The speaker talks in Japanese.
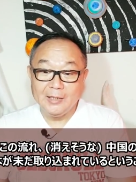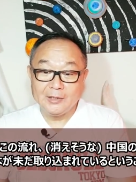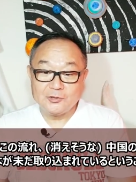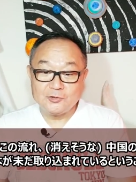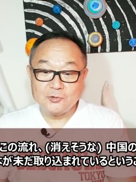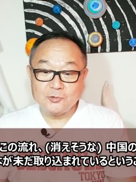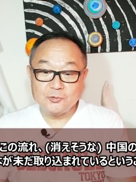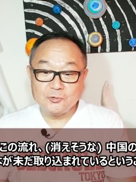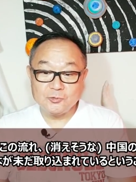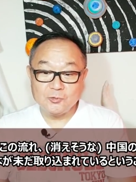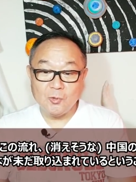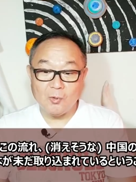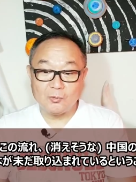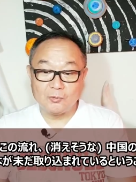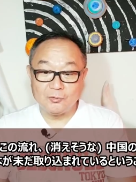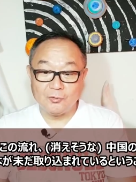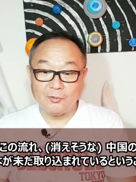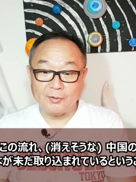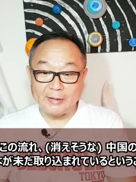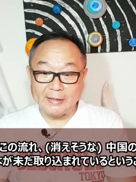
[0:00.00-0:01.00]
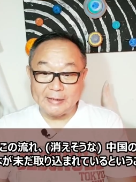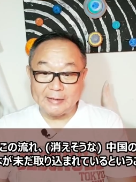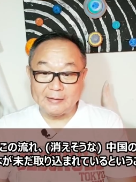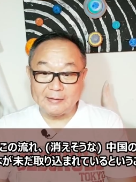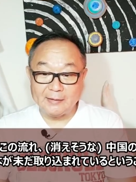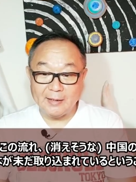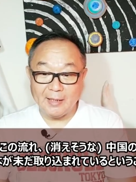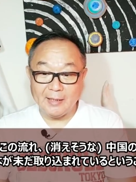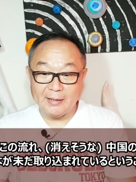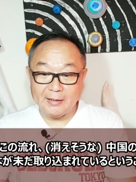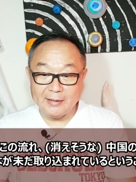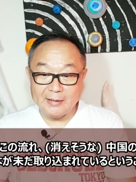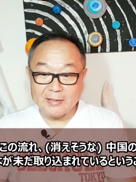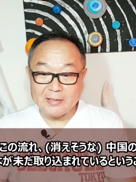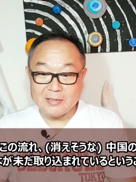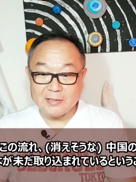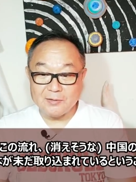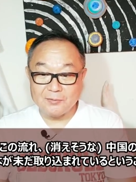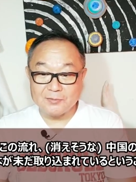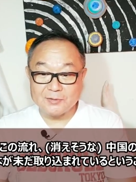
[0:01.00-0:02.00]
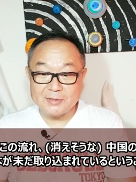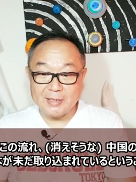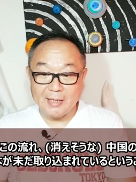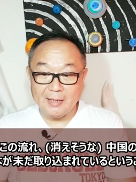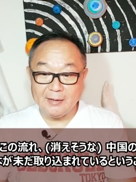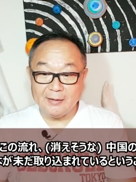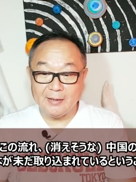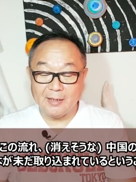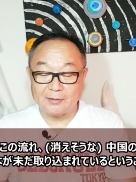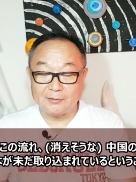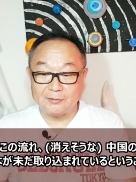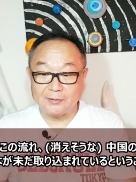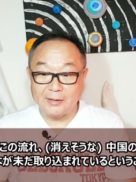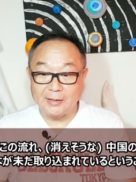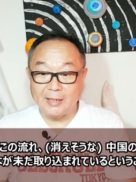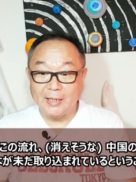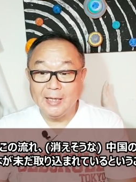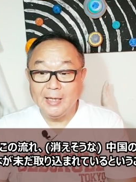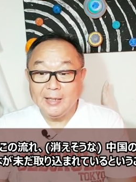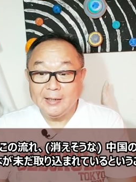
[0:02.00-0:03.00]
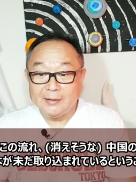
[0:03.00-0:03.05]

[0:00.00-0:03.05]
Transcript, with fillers: 中国の一帯一路戦略に